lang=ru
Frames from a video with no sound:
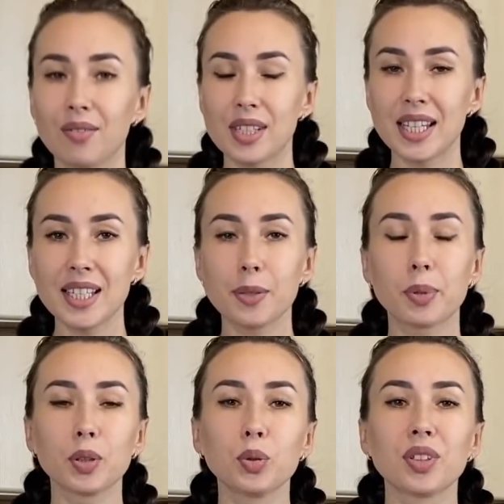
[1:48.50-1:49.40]
Вы знаете,
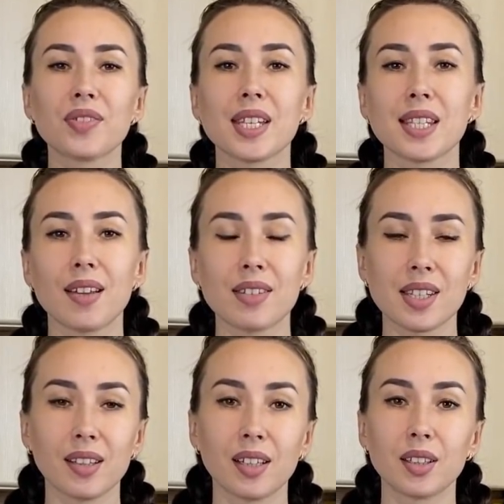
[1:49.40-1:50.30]
продукты в составе
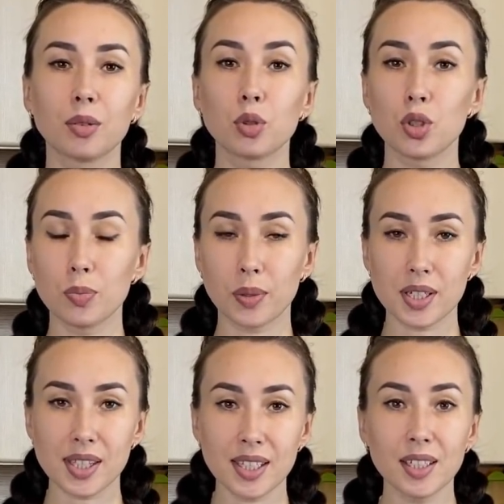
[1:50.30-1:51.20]
салата очень
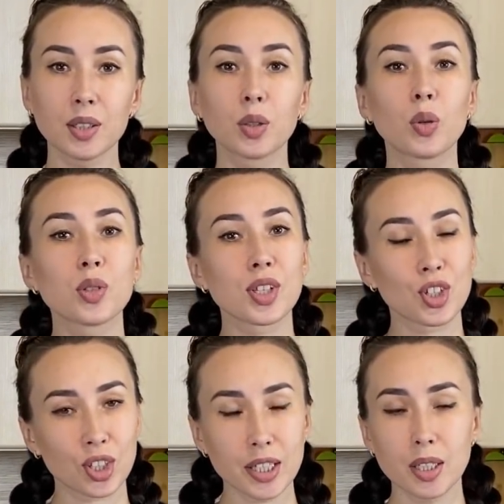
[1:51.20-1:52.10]
простые, но
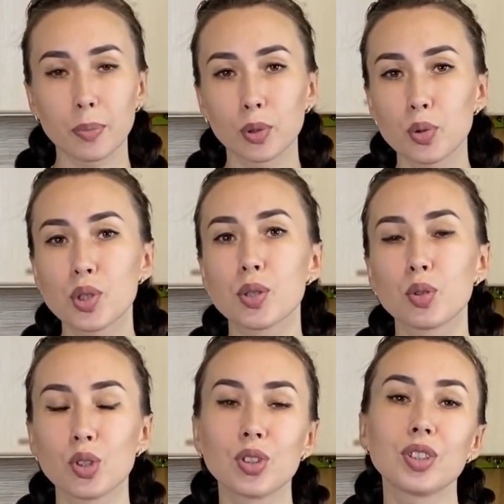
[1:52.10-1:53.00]
сочетание получится
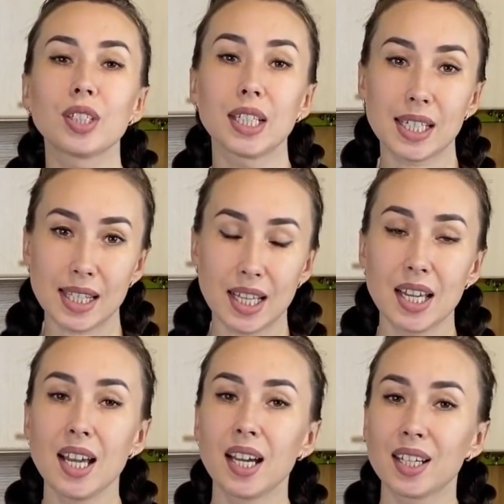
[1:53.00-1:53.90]
очень интересное.
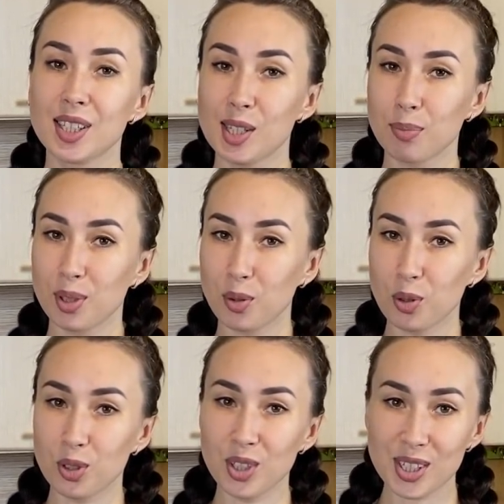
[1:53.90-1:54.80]
Рецепт
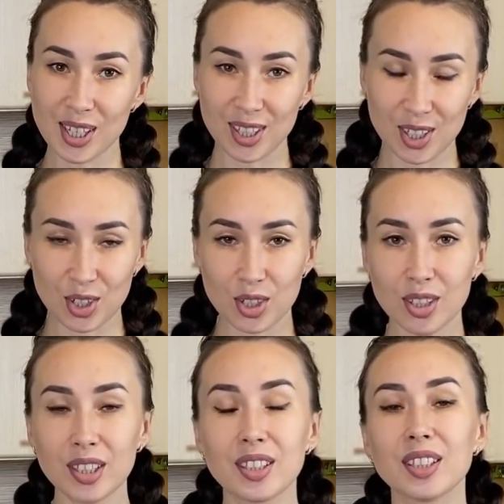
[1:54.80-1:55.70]
такой
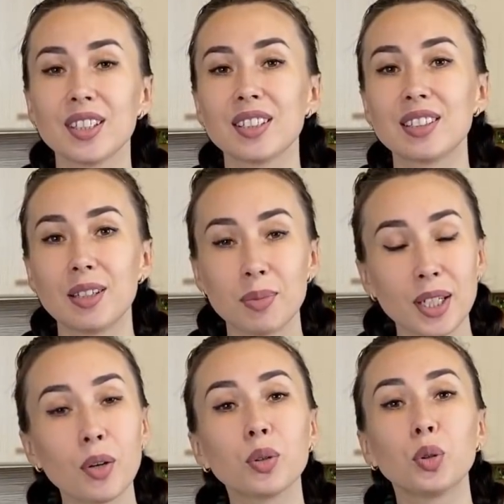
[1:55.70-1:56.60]
незаезженный и для
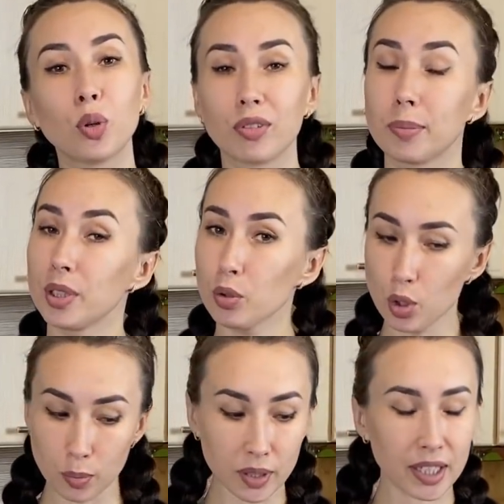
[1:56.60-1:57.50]
меня он новый. Мне
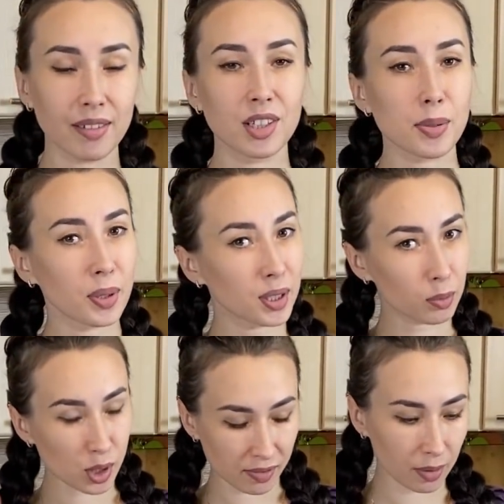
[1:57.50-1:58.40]
очень понравилось,
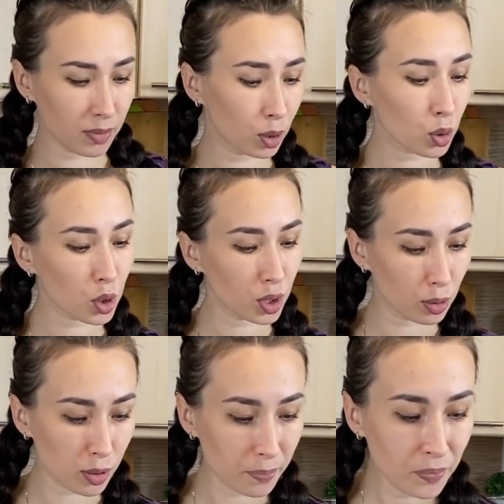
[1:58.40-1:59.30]
поэтому и с вами тоже
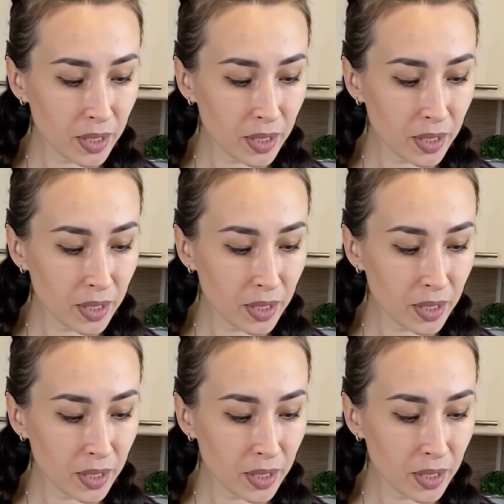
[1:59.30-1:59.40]
делюсь.